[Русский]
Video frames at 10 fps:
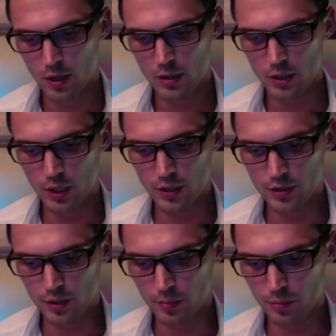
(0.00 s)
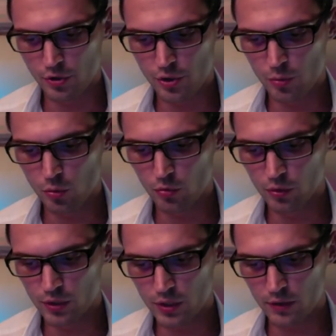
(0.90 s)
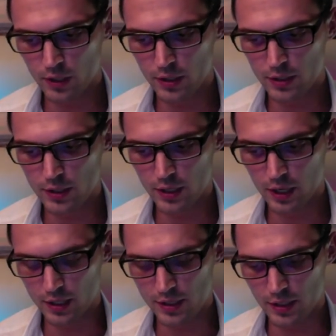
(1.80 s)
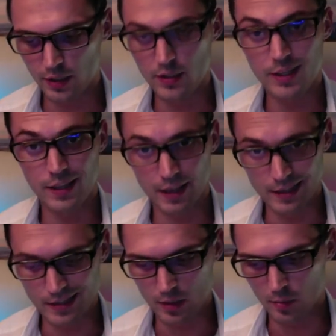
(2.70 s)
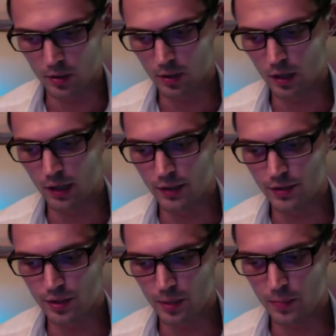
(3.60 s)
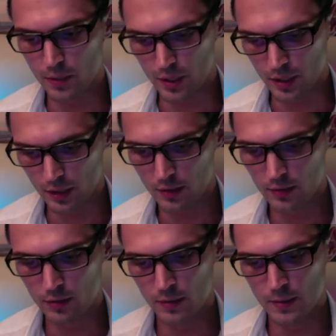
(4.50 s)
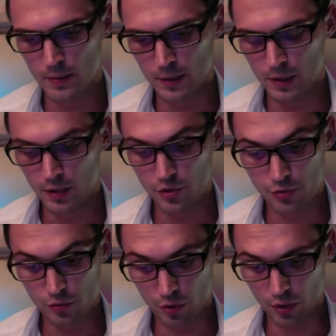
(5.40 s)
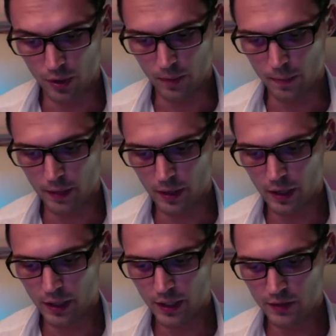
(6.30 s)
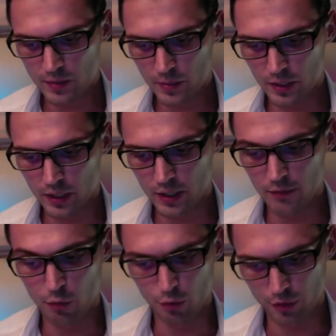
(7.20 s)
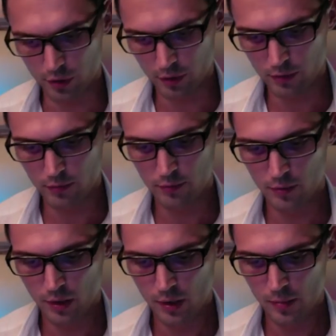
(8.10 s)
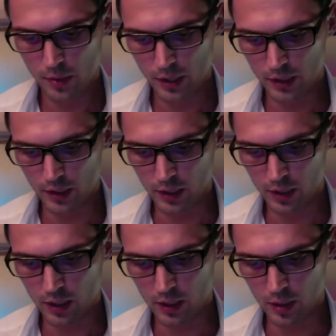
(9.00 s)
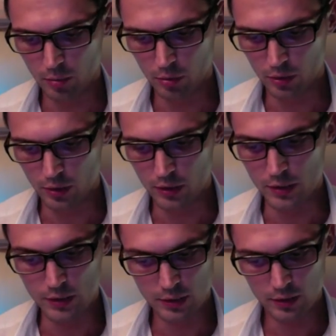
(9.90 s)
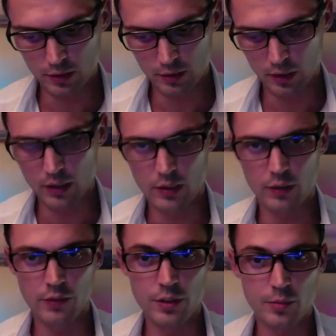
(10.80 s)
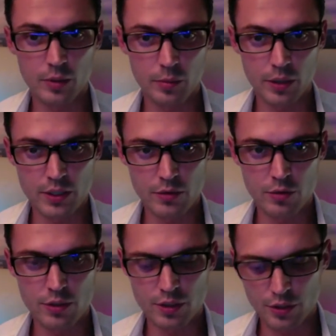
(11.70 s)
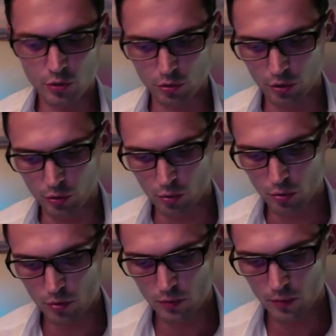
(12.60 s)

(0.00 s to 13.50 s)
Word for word: Третий. Почему вы называете занятия занятиями, а не терапия? Четвертое. Как не воспитать невротика? Пятое. Как работает диск? Это, видимо, имеется в виду дистанционный курс.